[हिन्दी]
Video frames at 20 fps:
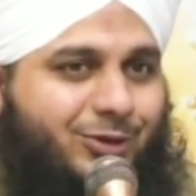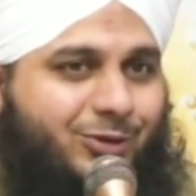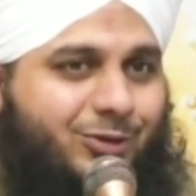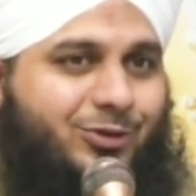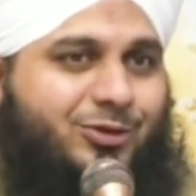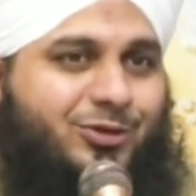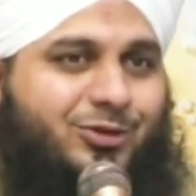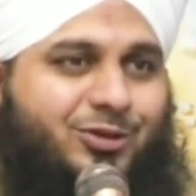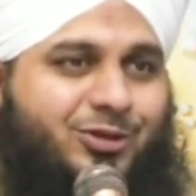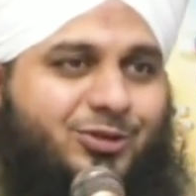तो
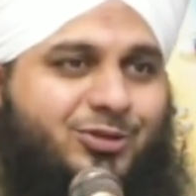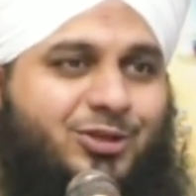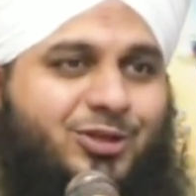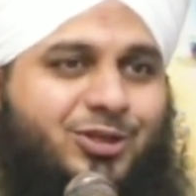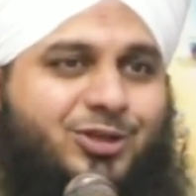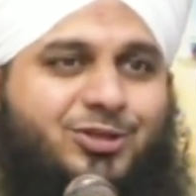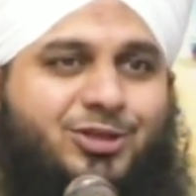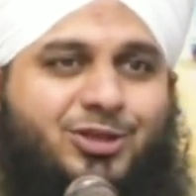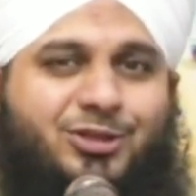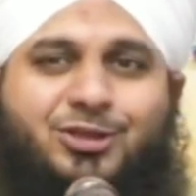हज़रत
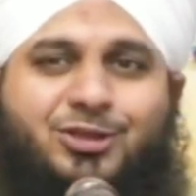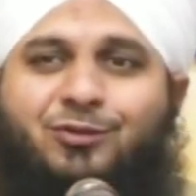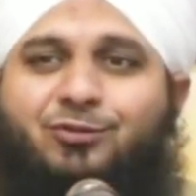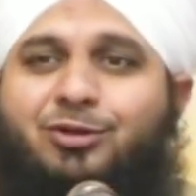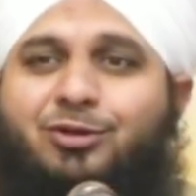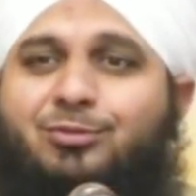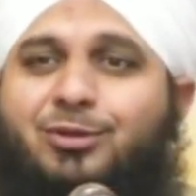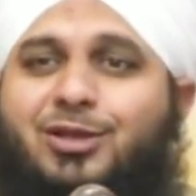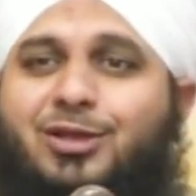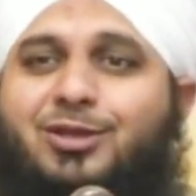सिरी सख्ती
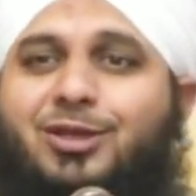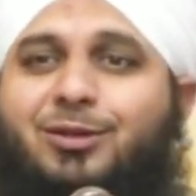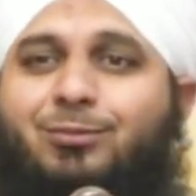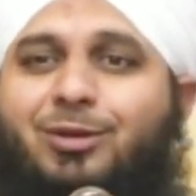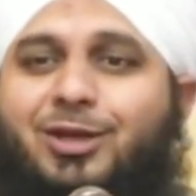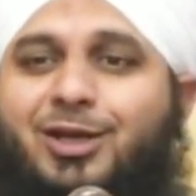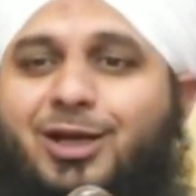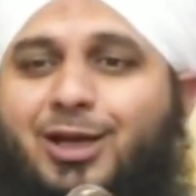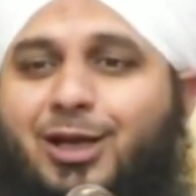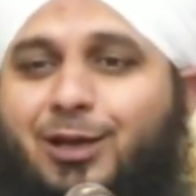फरमाते हैं
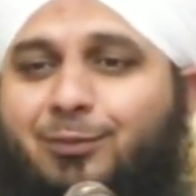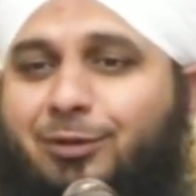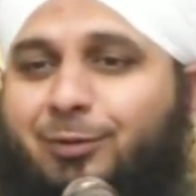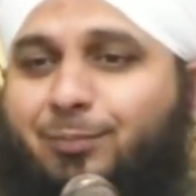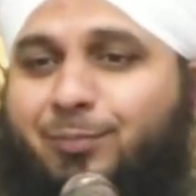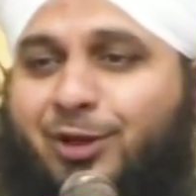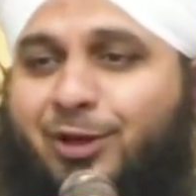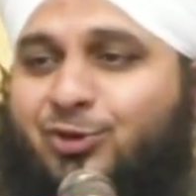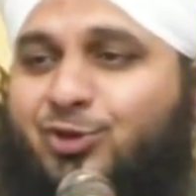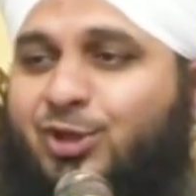मेरे घर में
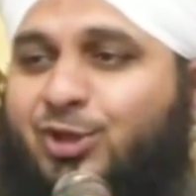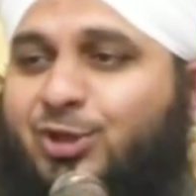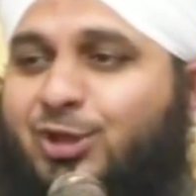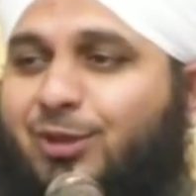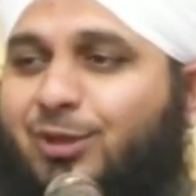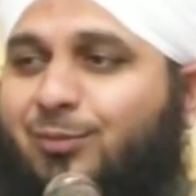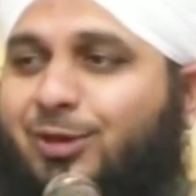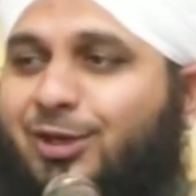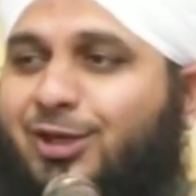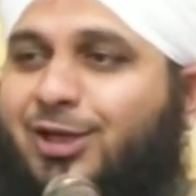पैसे
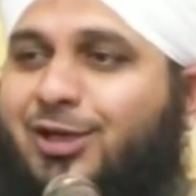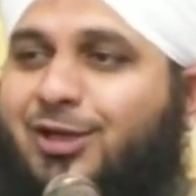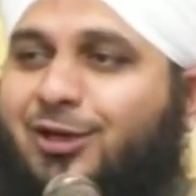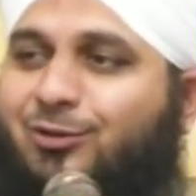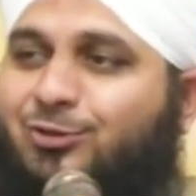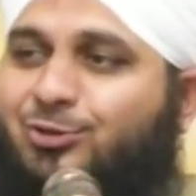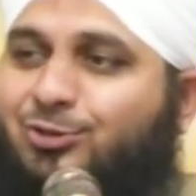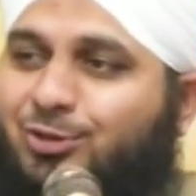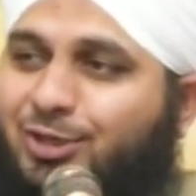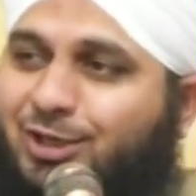थे मैंने कहा
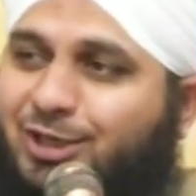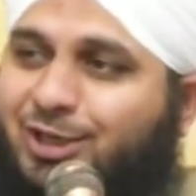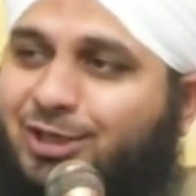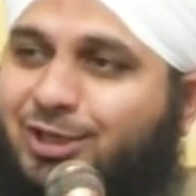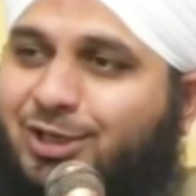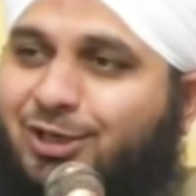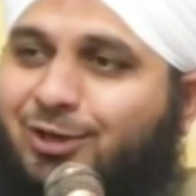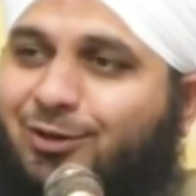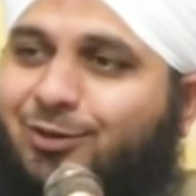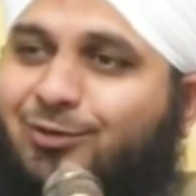हजूर अगर
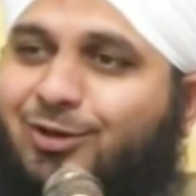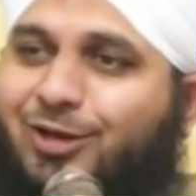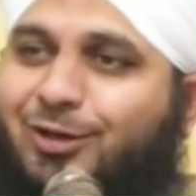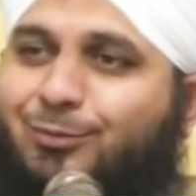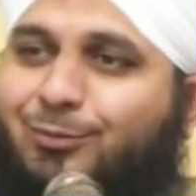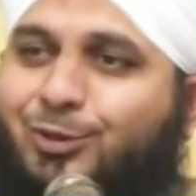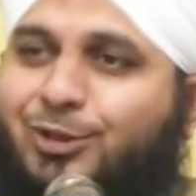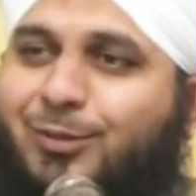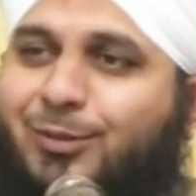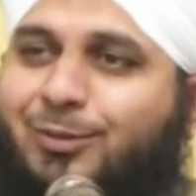ये नौकरी
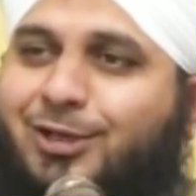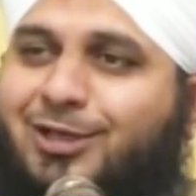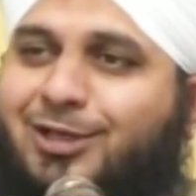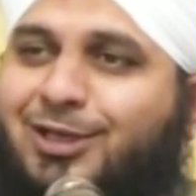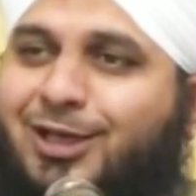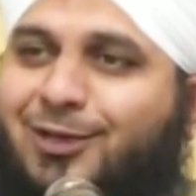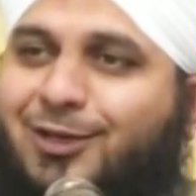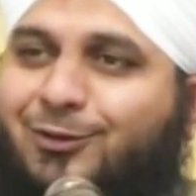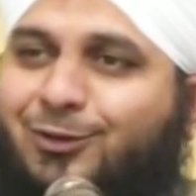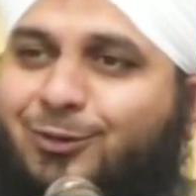मुझे मिल
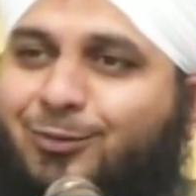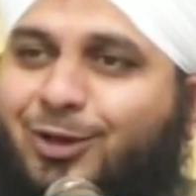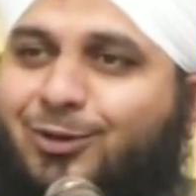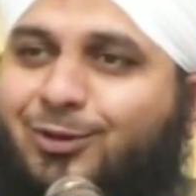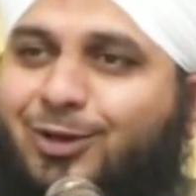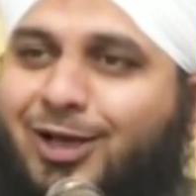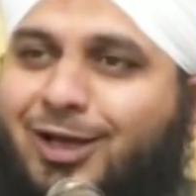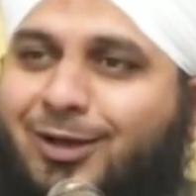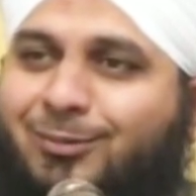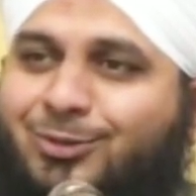जाए तो मैं
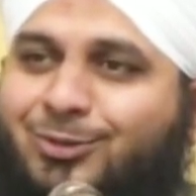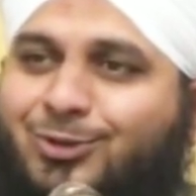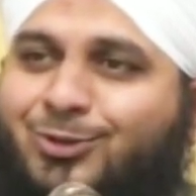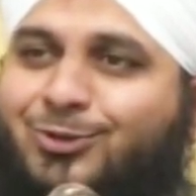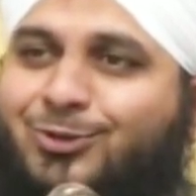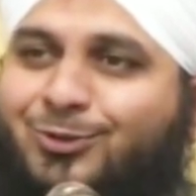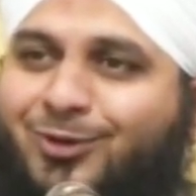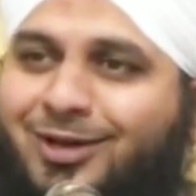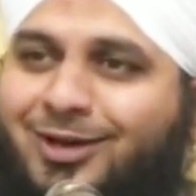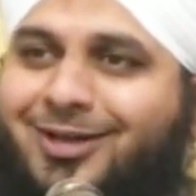गुलाम जो
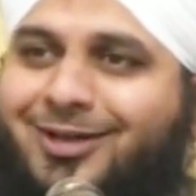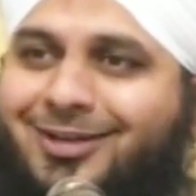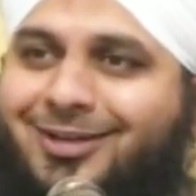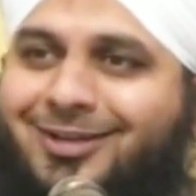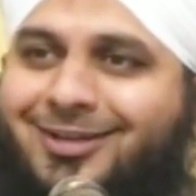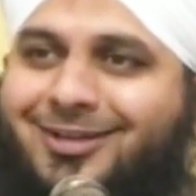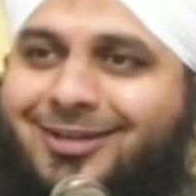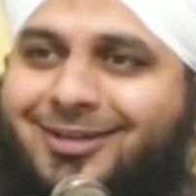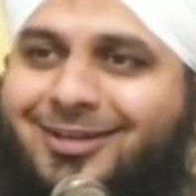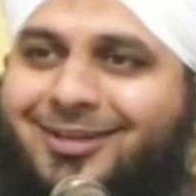हुआ
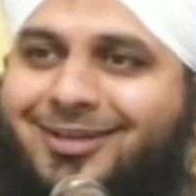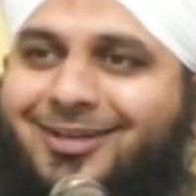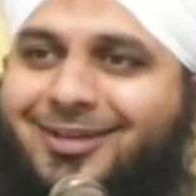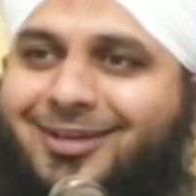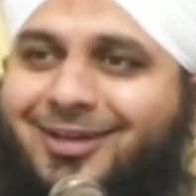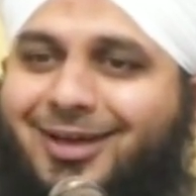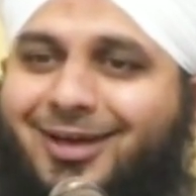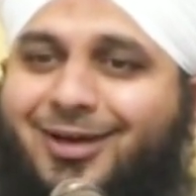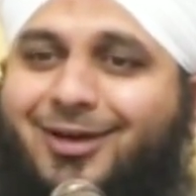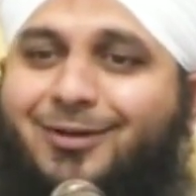
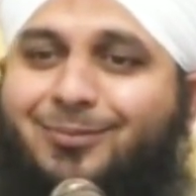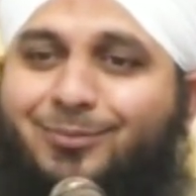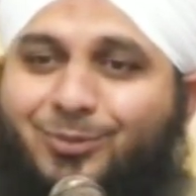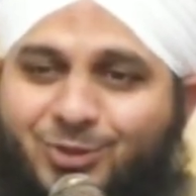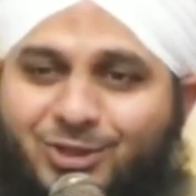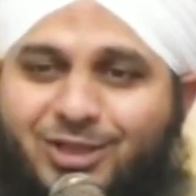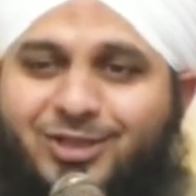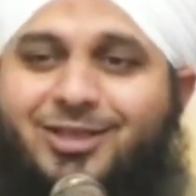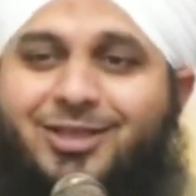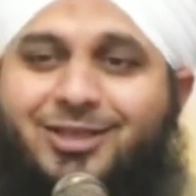अगर
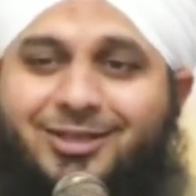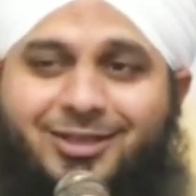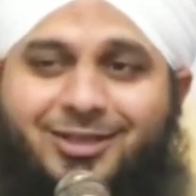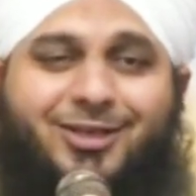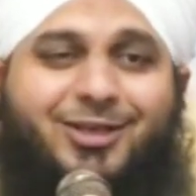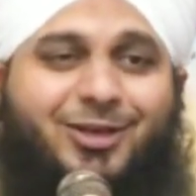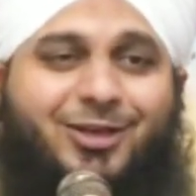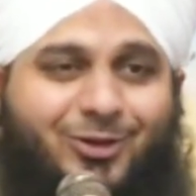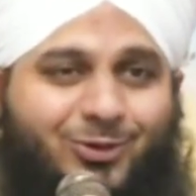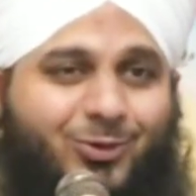मुझे दे दे
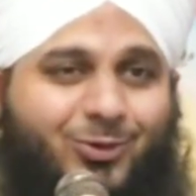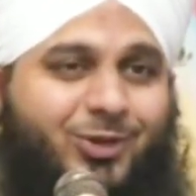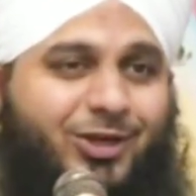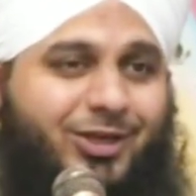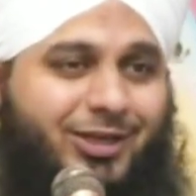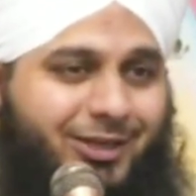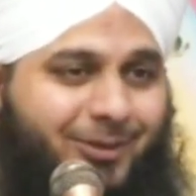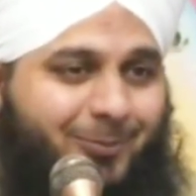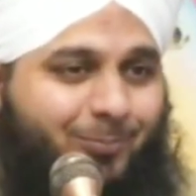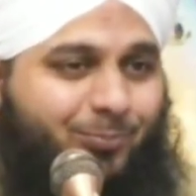ये
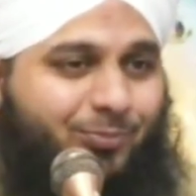नौकरी